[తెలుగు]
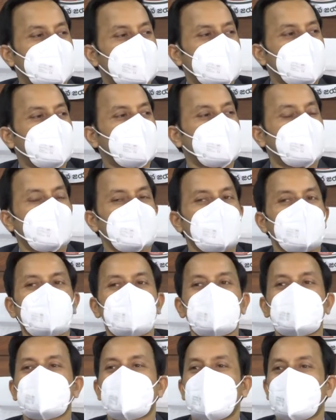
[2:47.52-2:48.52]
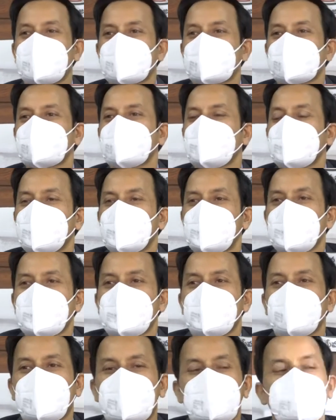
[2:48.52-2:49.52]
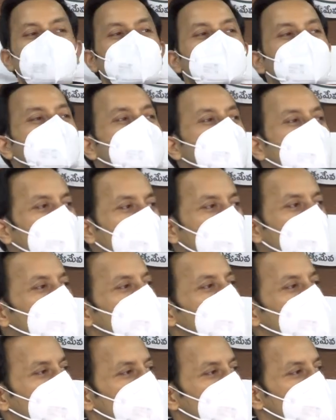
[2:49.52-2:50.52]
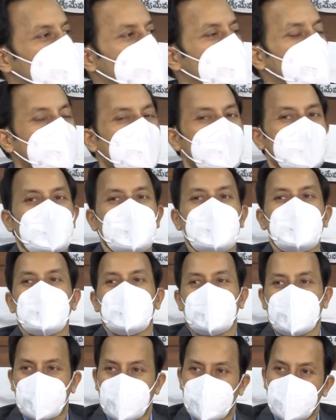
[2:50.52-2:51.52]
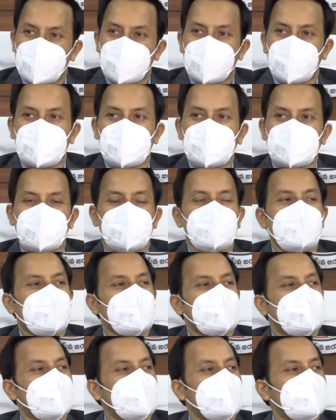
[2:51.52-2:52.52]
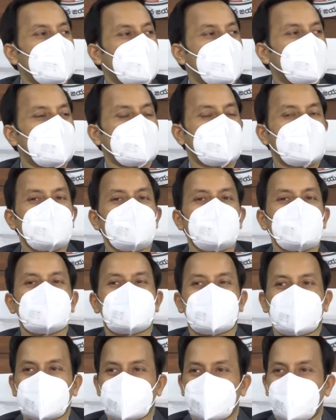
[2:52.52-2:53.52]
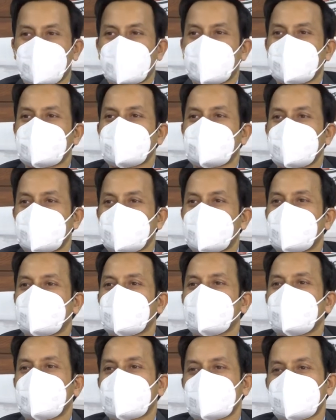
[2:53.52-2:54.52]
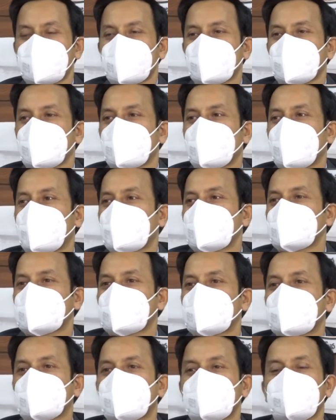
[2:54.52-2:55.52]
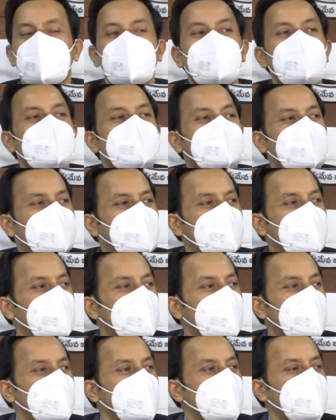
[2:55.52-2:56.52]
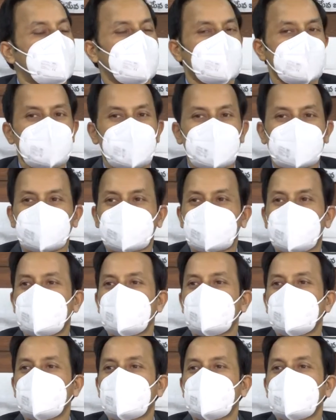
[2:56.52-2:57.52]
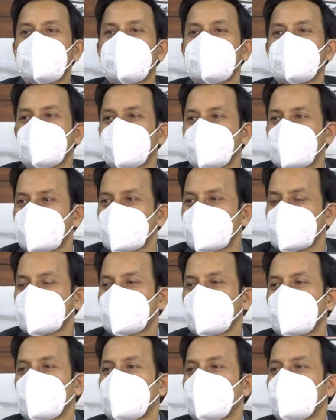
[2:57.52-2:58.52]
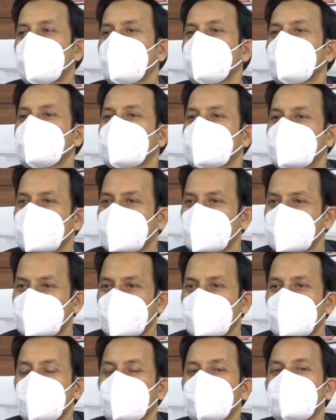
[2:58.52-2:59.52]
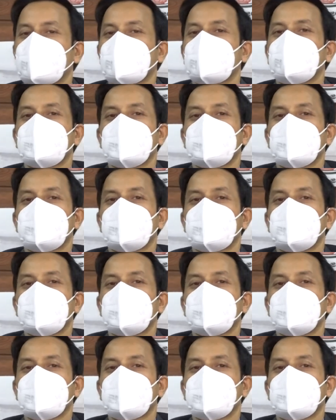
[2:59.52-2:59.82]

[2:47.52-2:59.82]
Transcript: స్కీమ్స్ ఉన్నాయో అన్ని డైరెక్ట్ బెనిఫిషరీ అకౌంట్లో కూడా అకౌంట్లోనే జమ అవుతుంది కాబట్టి ఈ ట్రాన్స్పరెన్సీ ఏదైతే రాష్ట్ర ప్రభుత్వం ఆలోచనతో ఇంప్లిమెంట్ చేస్తున్నారు జిల్లా స్థాయిలో కూడా హెచ్ఓడి స్థాయిలో క్షేత్ర స్థాయిలో ఉన్న